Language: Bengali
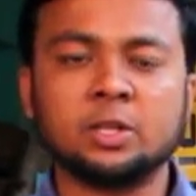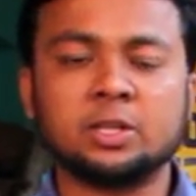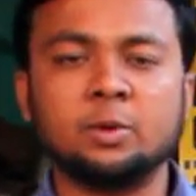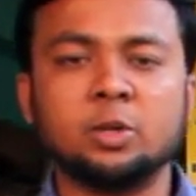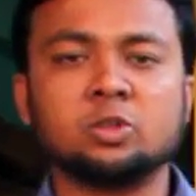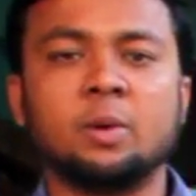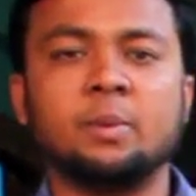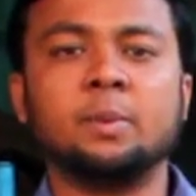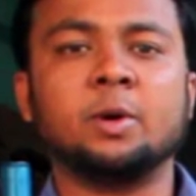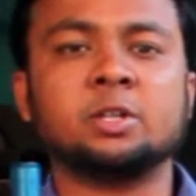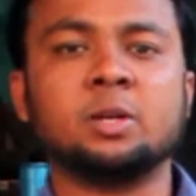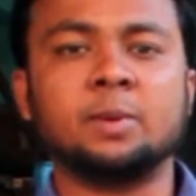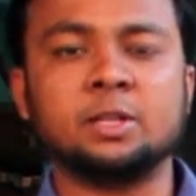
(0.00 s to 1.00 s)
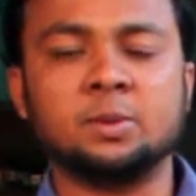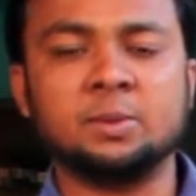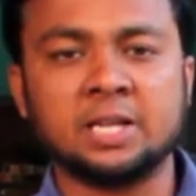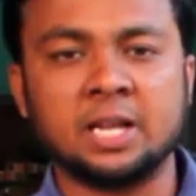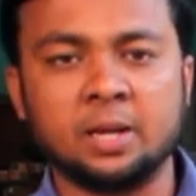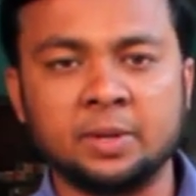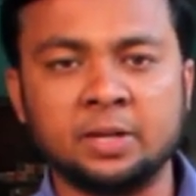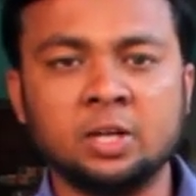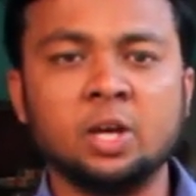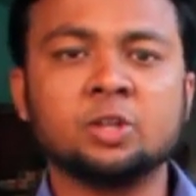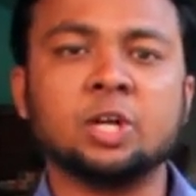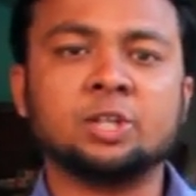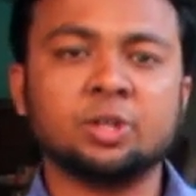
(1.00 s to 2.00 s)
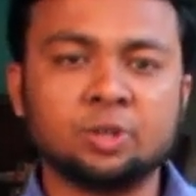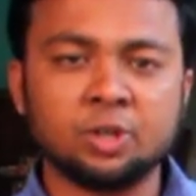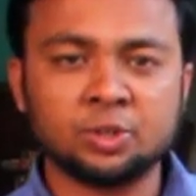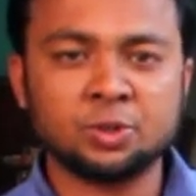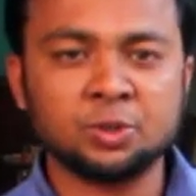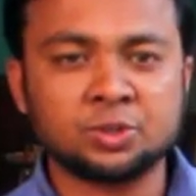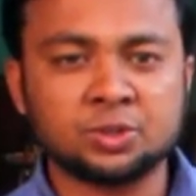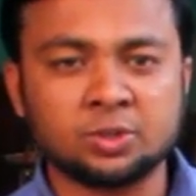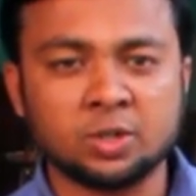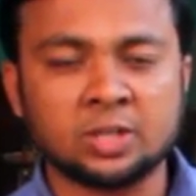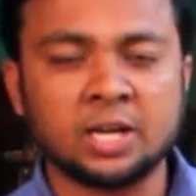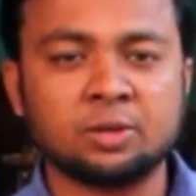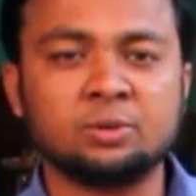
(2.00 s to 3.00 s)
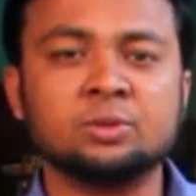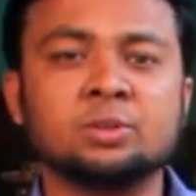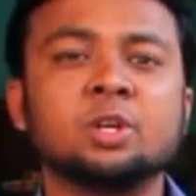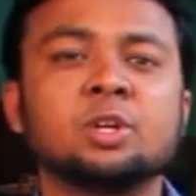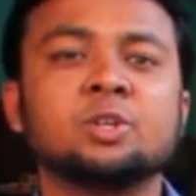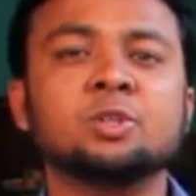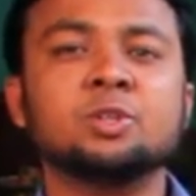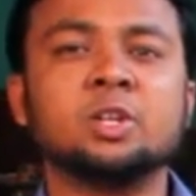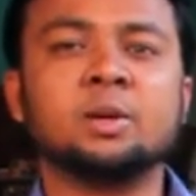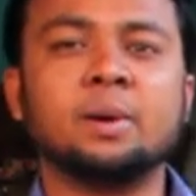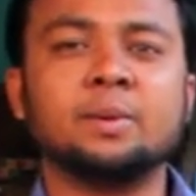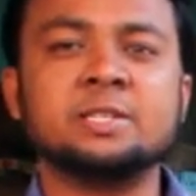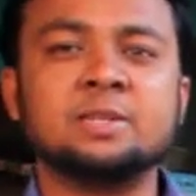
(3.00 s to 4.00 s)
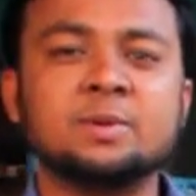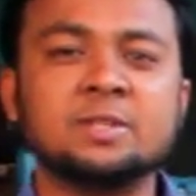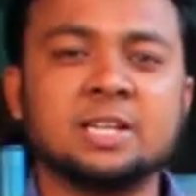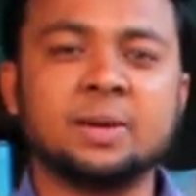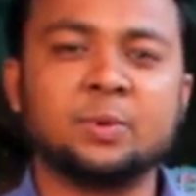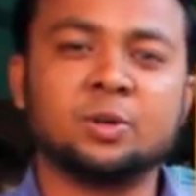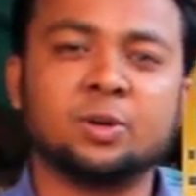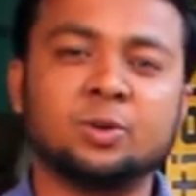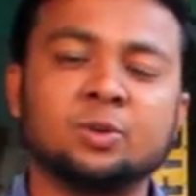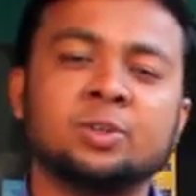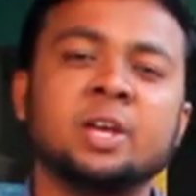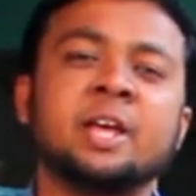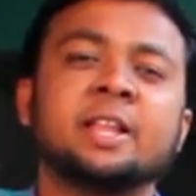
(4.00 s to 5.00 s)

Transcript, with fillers: মতামত কমেন্ট বক্সের মাধ্যমে জানাবেন ততক্ষণ সুস্থ থাকুন সুন্দরভাবে জীবনযাপন করুন